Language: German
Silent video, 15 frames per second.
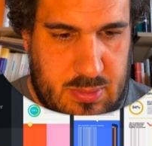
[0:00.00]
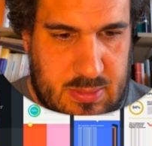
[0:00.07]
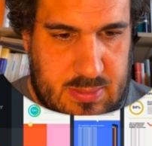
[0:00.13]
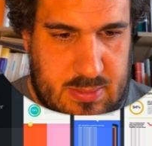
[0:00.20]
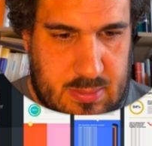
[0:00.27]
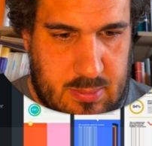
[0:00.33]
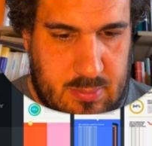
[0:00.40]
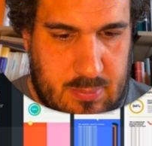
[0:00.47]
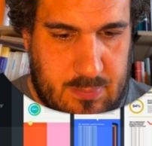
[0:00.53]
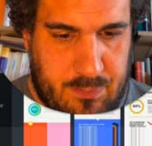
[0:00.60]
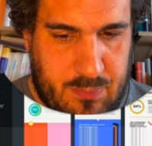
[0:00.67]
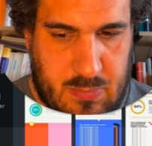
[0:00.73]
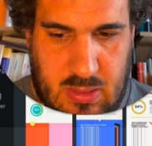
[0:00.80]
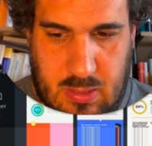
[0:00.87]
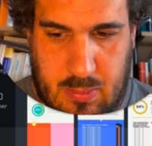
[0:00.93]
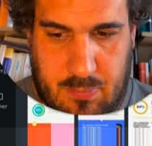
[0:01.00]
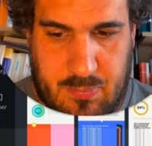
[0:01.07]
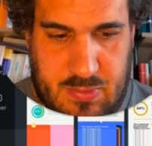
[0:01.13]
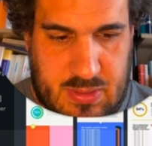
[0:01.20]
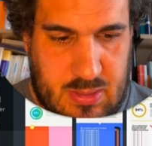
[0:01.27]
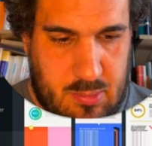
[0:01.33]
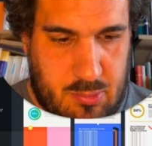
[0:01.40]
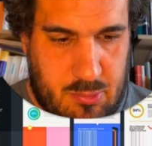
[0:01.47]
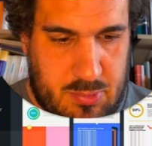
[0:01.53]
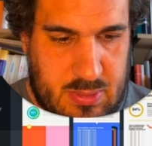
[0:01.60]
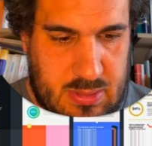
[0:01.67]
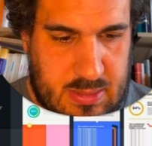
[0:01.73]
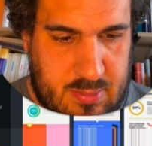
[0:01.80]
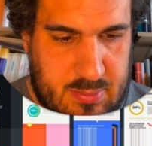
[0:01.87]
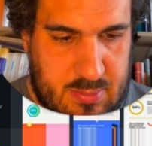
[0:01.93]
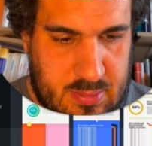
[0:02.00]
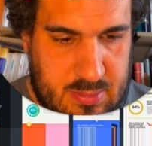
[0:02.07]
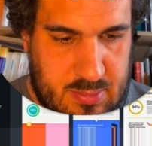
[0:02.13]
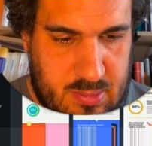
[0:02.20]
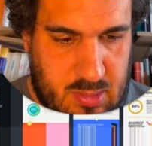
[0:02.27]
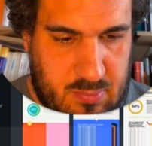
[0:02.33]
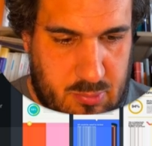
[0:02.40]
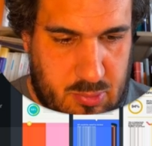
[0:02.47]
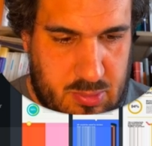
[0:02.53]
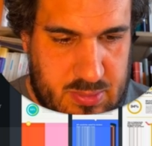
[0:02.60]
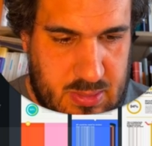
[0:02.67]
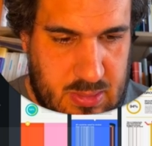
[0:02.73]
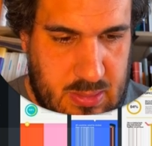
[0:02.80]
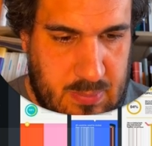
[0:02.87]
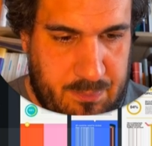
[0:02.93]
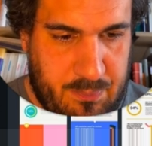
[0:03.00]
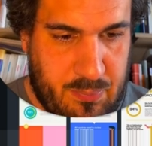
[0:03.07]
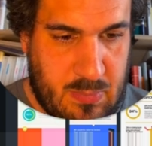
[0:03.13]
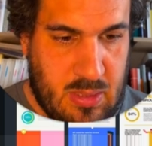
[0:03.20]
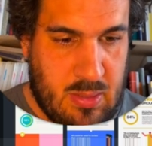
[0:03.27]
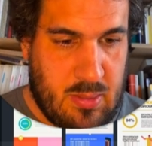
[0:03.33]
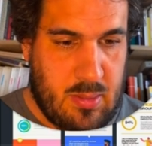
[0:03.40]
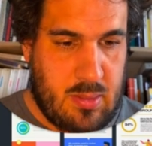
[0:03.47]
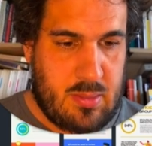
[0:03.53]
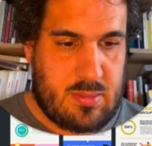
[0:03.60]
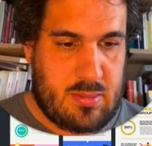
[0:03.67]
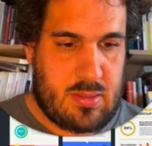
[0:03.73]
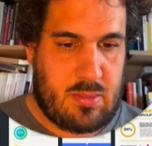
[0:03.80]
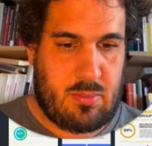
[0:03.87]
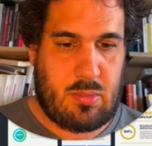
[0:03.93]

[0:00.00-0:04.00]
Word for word: es dann sehr groß aus. Also ich wollte es hier sagen wir mal